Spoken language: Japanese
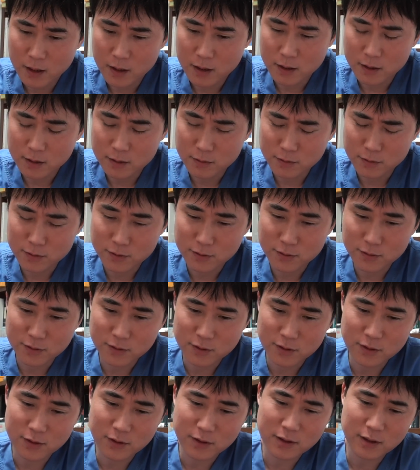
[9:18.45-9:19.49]
あ
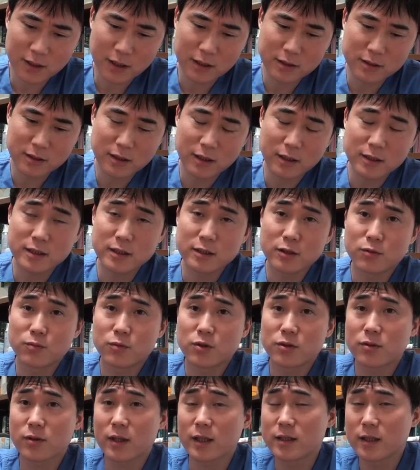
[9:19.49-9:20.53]
の恥ずかしい思
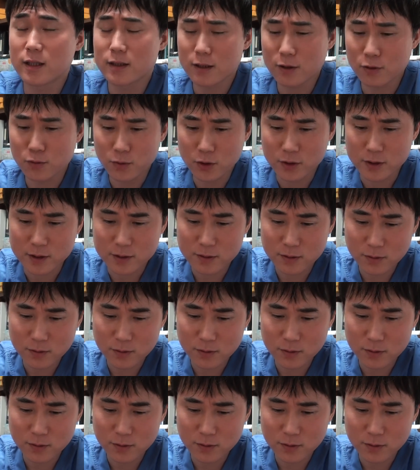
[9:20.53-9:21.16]
いとか嫌な思いす